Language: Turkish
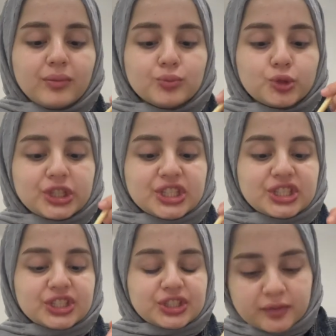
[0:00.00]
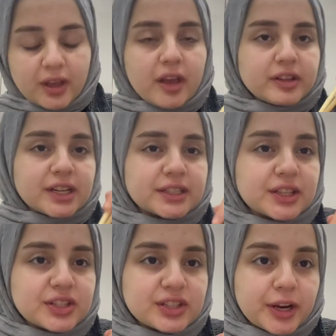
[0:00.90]
Müthiş. Evet
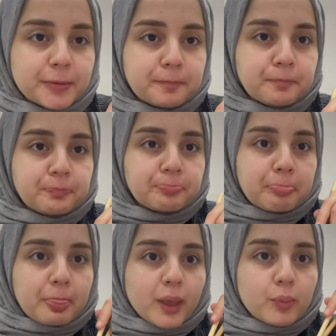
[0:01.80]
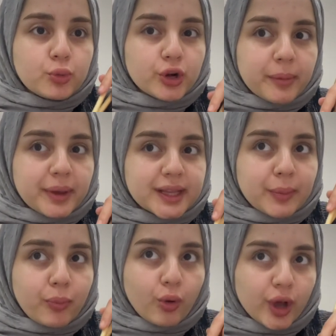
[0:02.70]
arkadaşlar. Bu
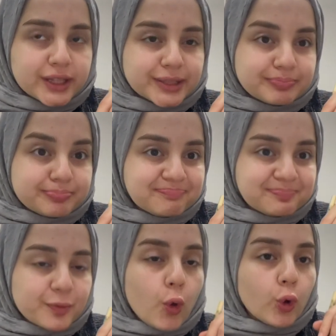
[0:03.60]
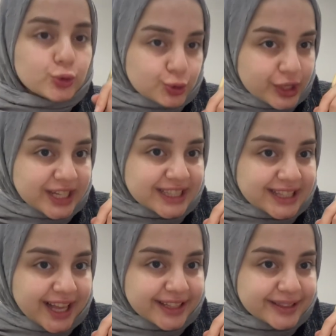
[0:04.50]
ramene puanım 10
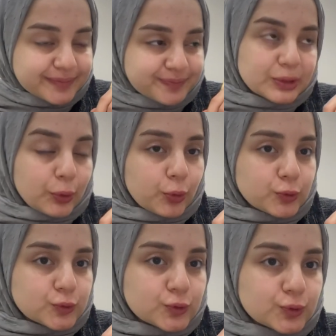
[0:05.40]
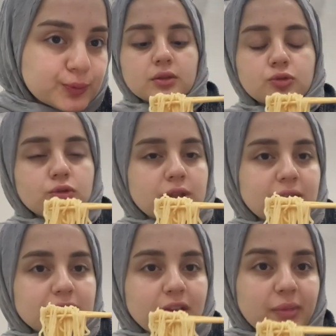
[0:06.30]
üzerinden 9.
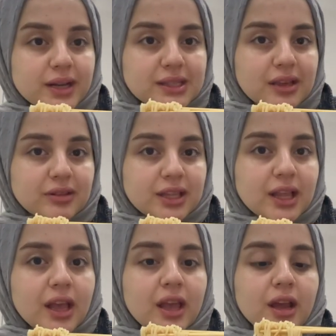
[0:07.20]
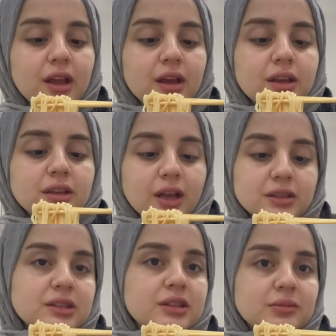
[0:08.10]
Türklerin damak zevkine
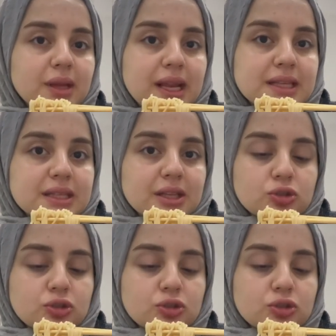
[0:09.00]
yatkın bir lezzet